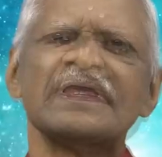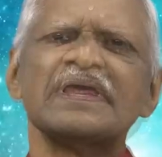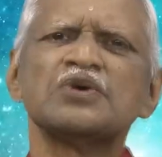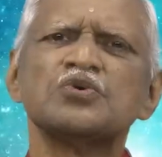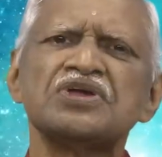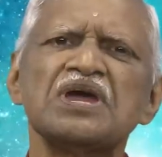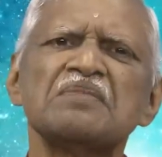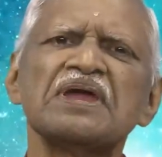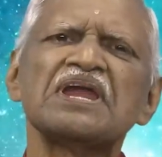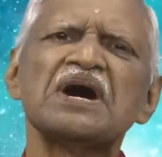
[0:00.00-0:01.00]
ఈ
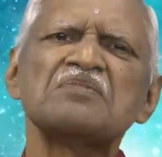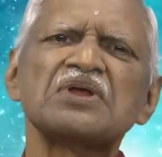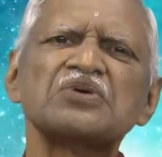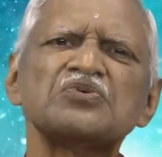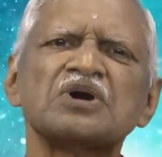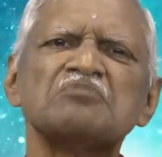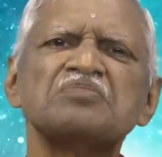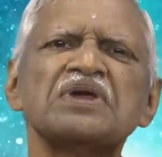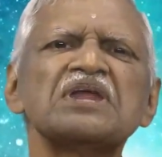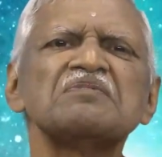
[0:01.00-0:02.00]
గుహ్యమైన మరియు
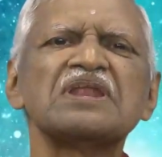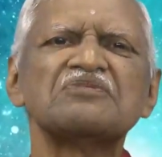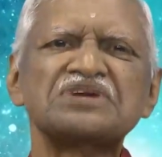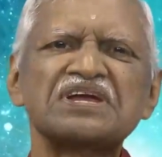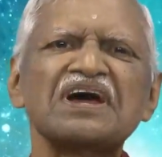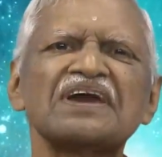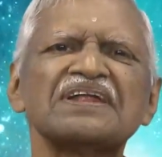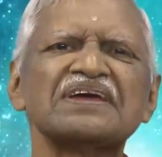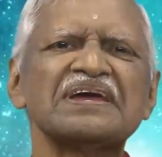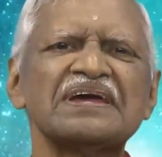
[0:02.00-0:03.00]
గంభీరమైన
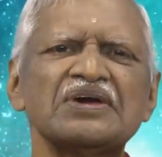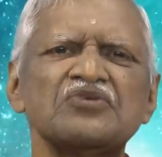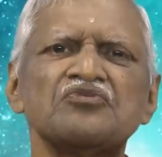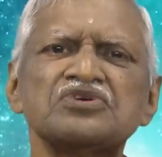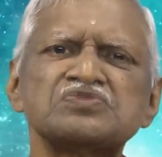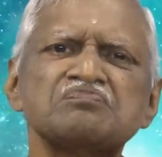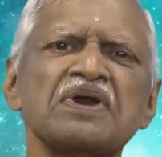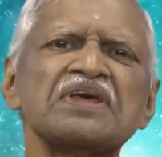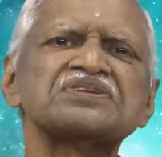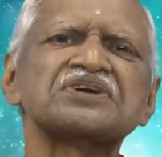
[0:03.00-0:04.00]
విషయాన్ని
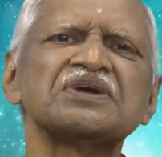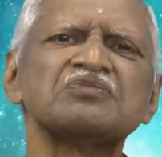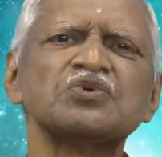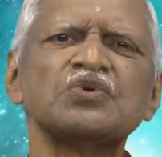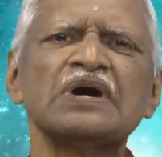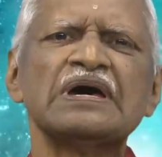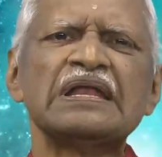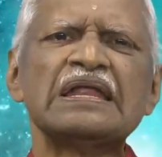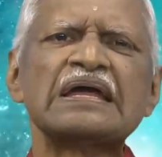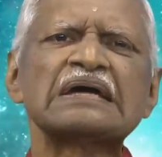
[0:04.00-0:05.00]
విస్మరించడము
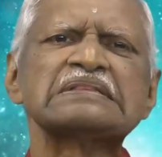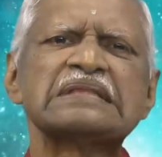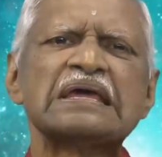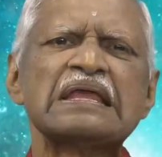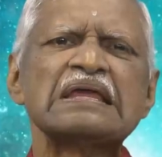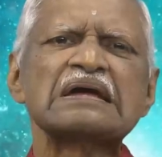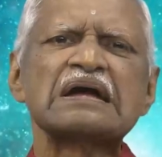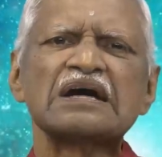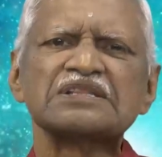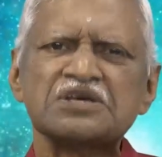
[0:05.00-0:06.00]
లేక
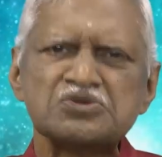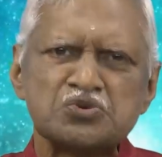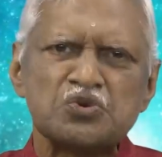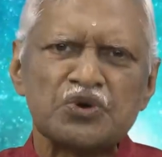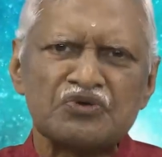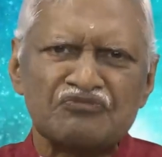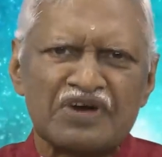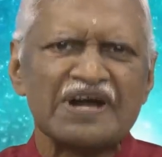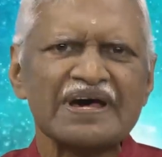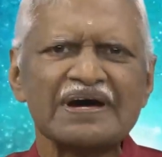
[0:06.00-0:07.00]
తేలికగా తీసుకోవడం
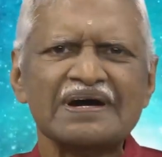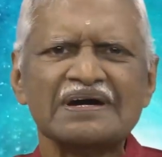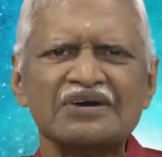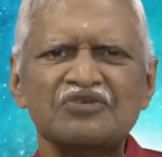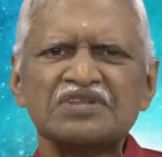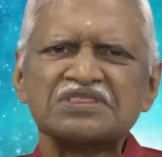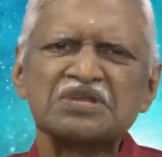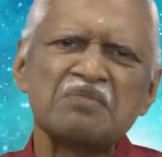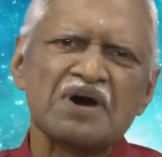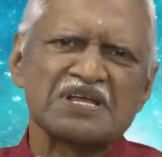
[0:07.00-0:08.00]
వలన
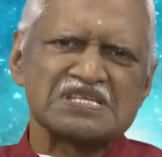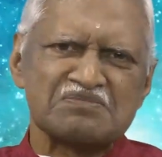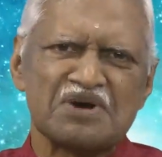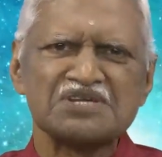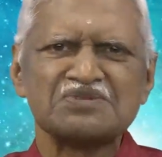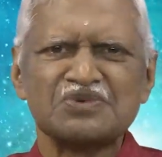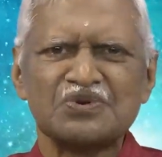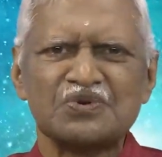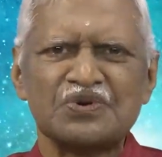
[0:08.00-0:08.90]
వర్తమాన సమాజములో